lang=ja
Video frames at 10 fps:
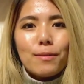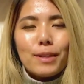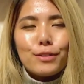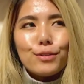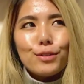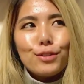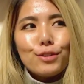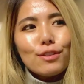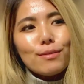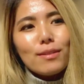まあ、
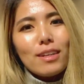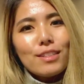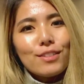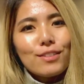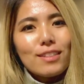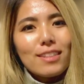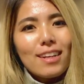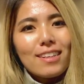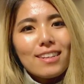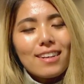YouTube ラジオって
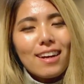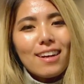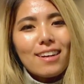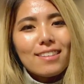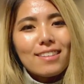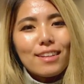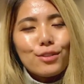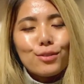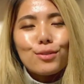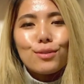何かって
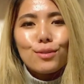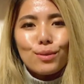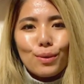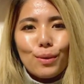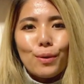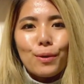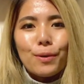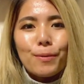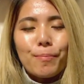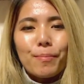いう
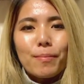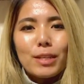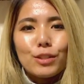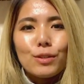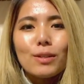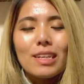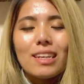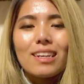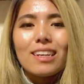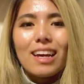とまあ、週
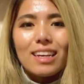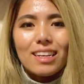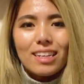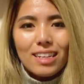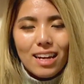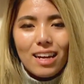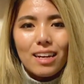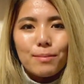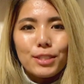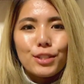1回か、
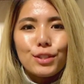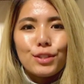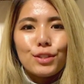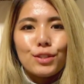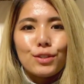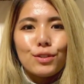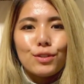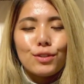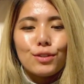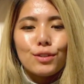まあ、週
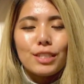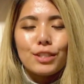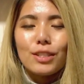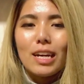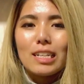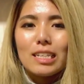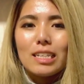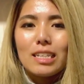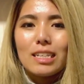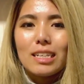2週間
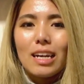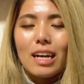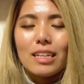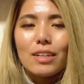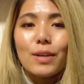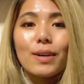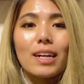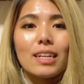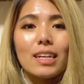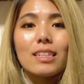に1回なるかわか
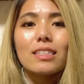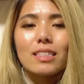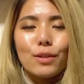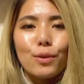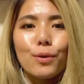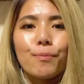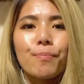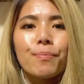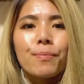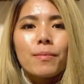らないんですけど、
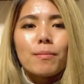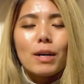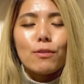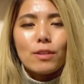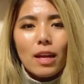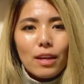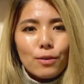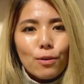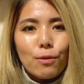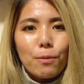まあ、お
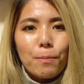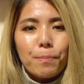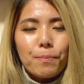題を